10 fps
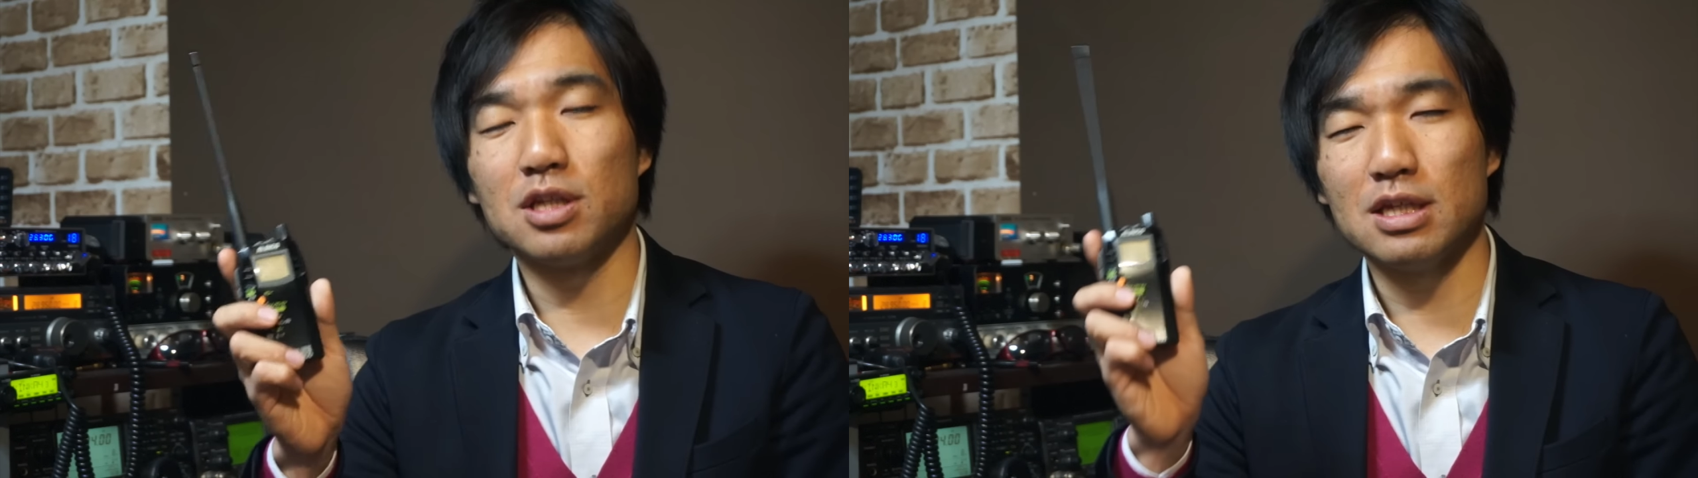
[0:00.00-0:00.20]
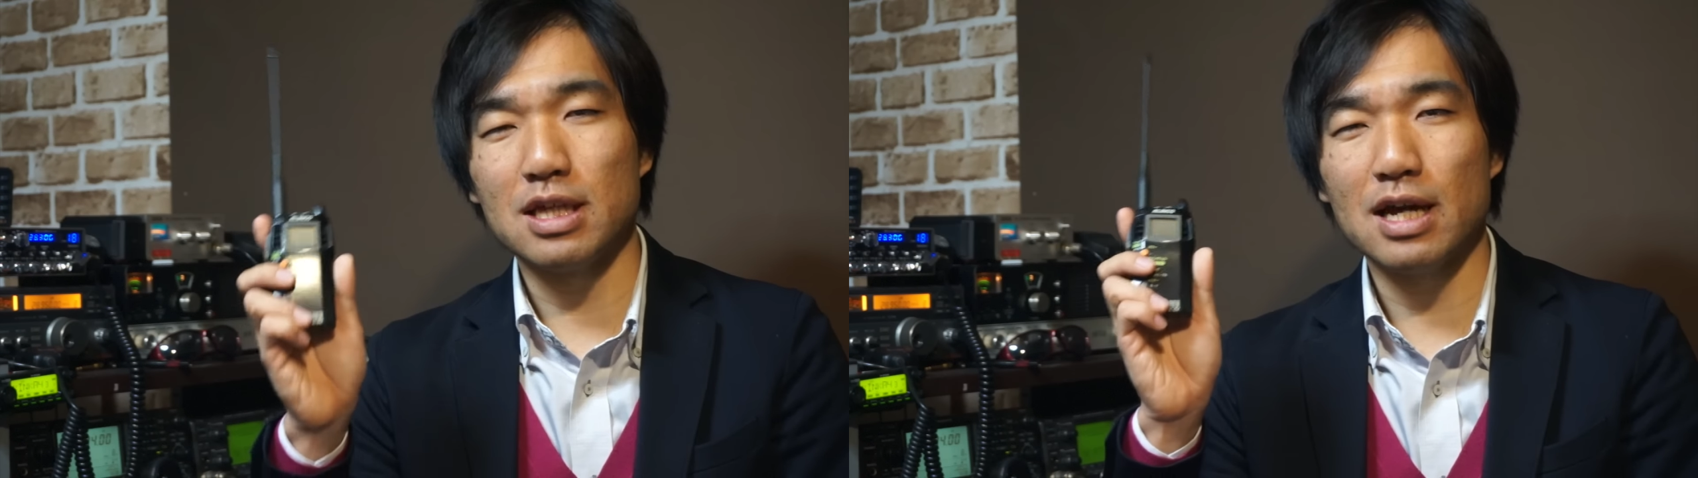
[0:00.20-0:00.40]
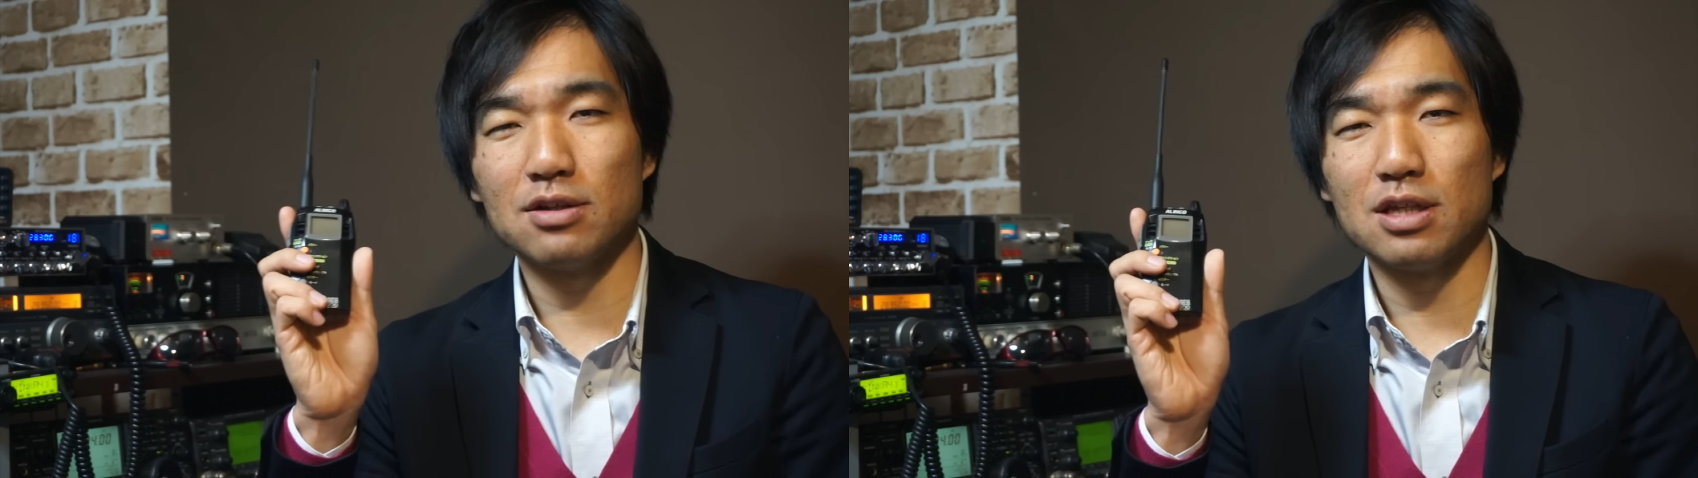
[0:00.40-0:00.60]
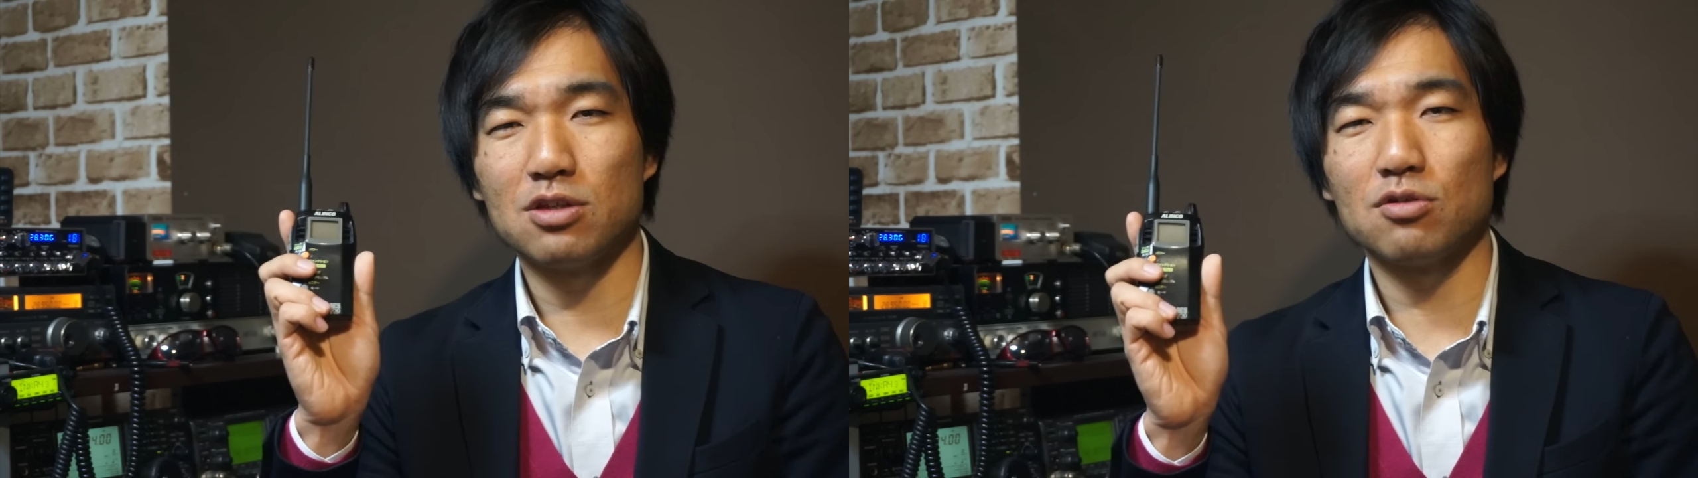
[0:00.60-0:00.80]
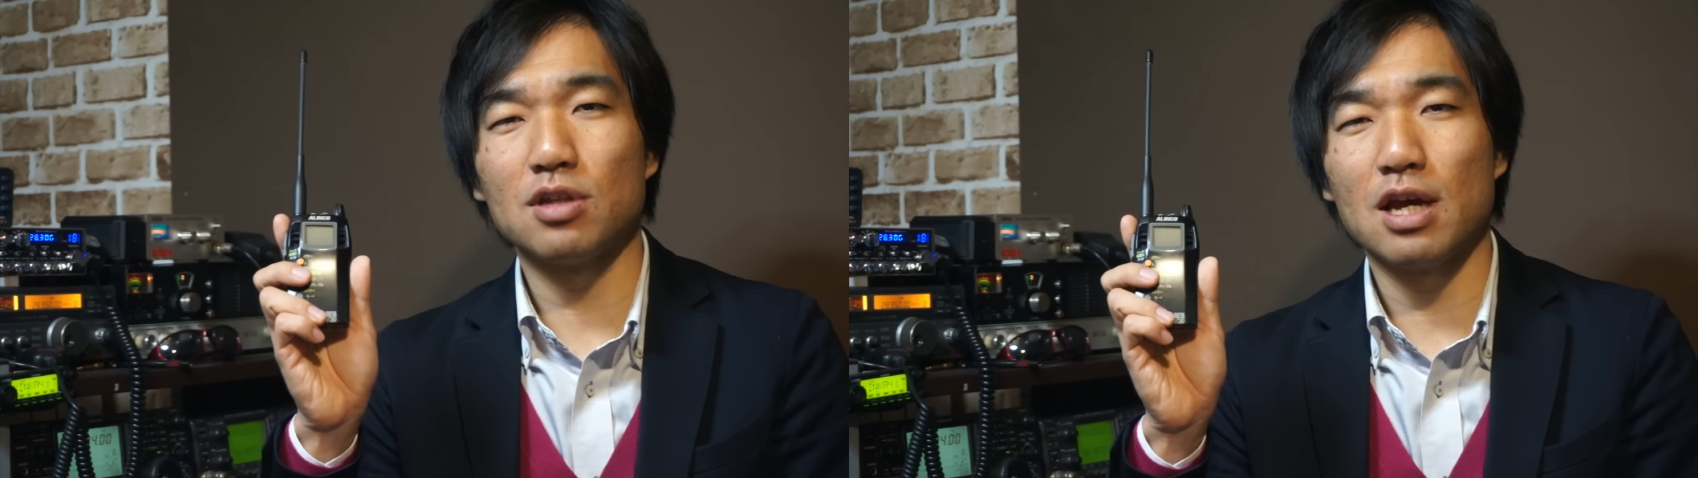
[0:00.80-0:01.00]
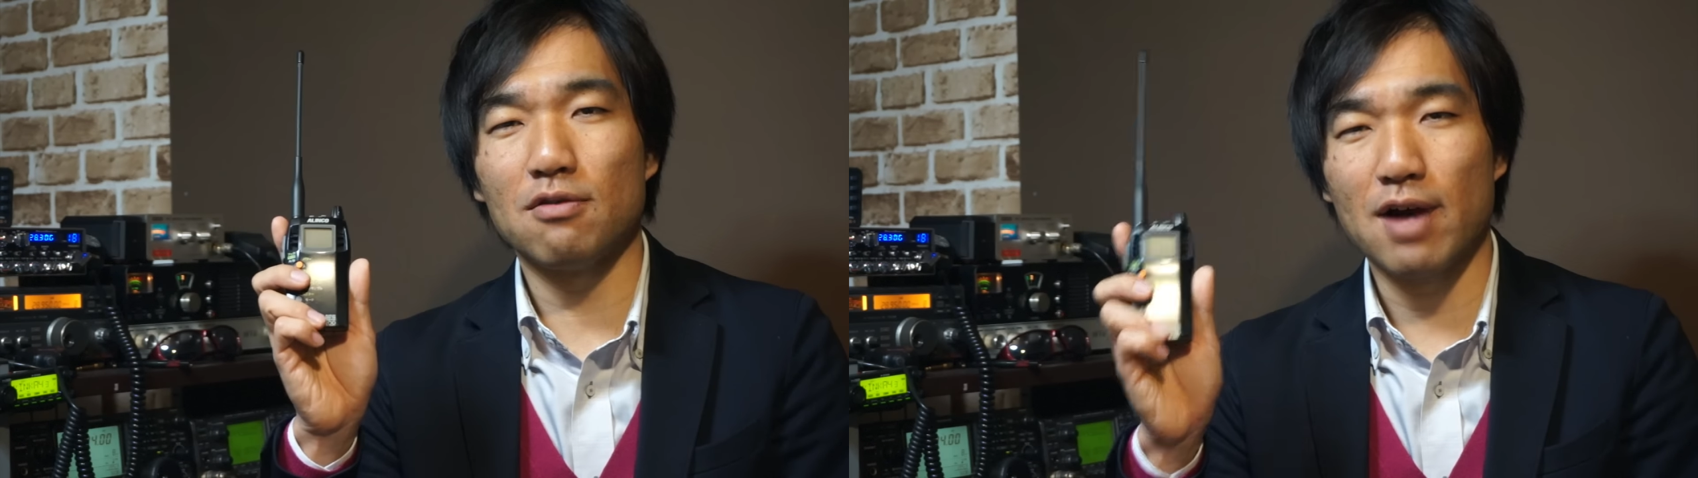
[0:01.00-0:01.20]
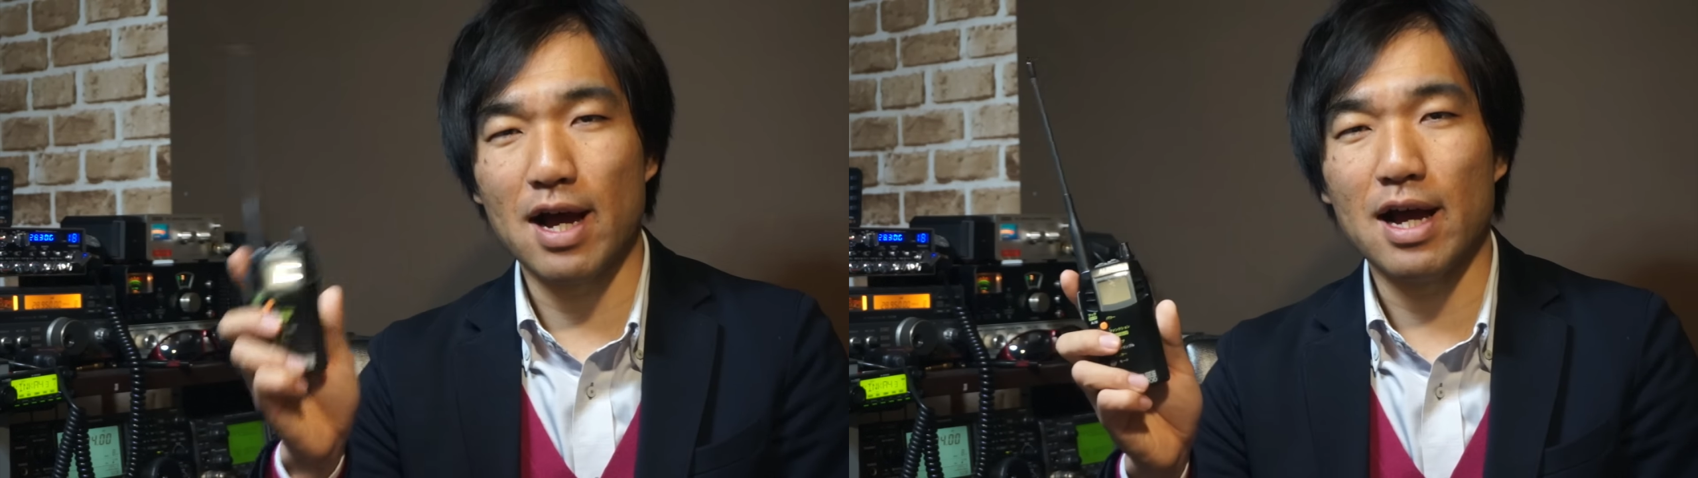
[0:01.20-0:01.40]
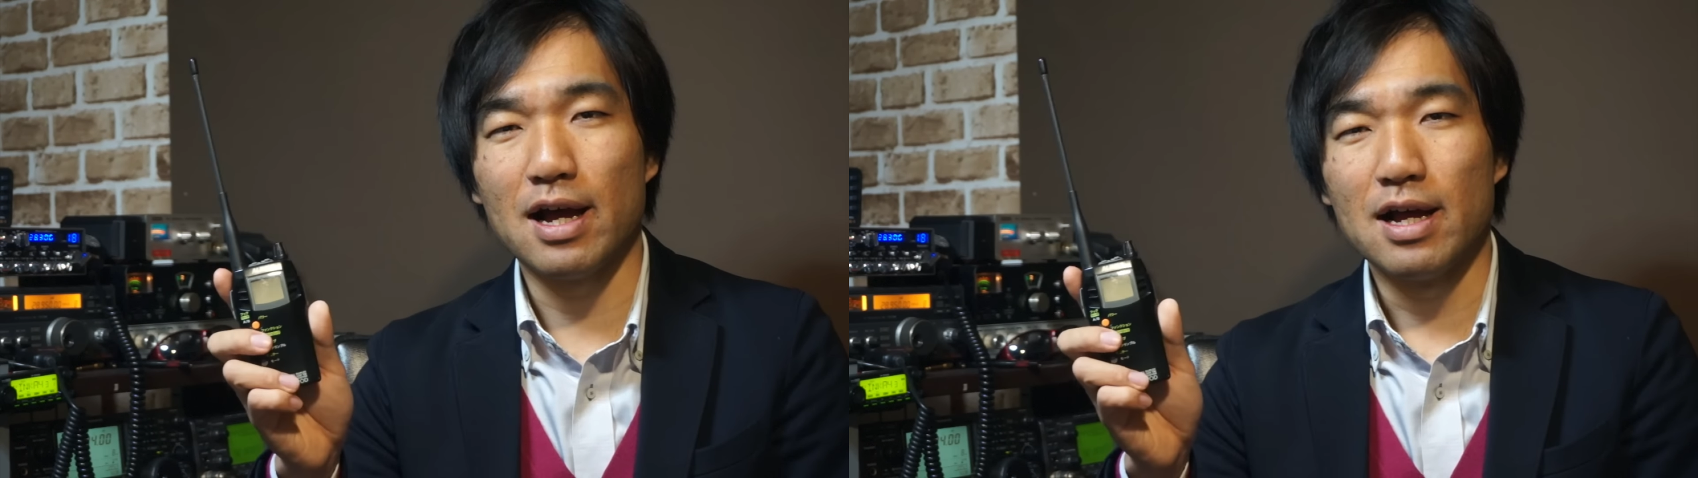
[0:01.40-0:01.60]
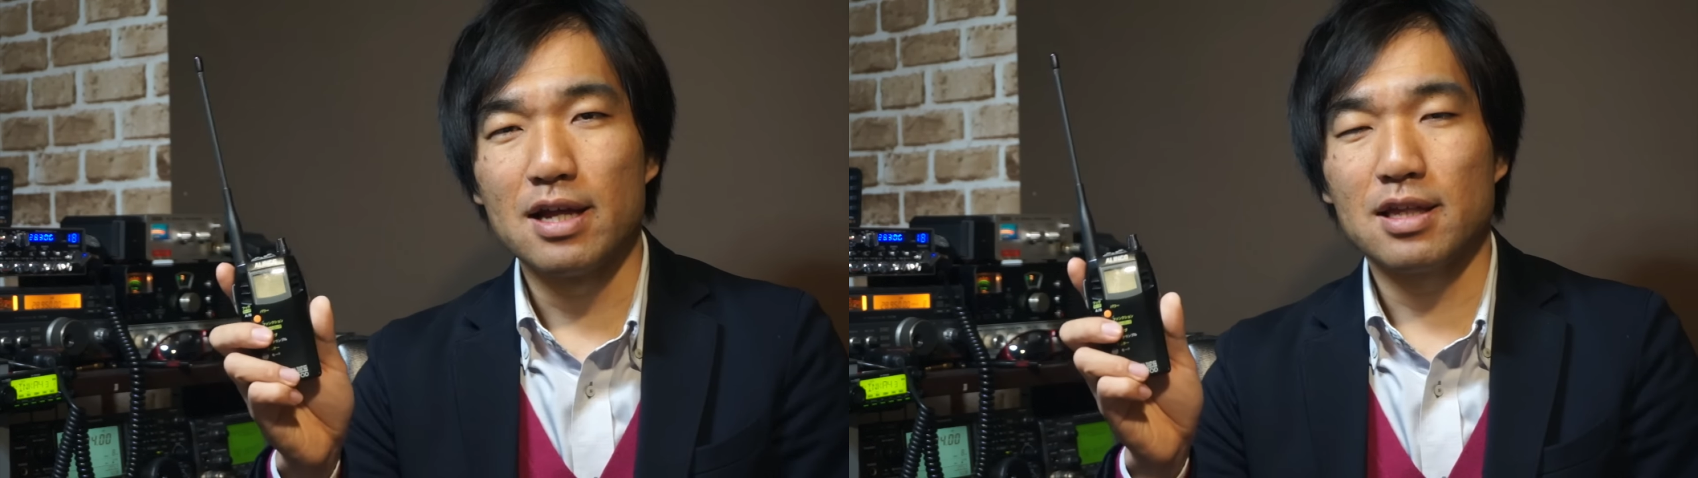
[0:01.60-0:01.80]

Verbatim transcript: d j r 2 0 d は、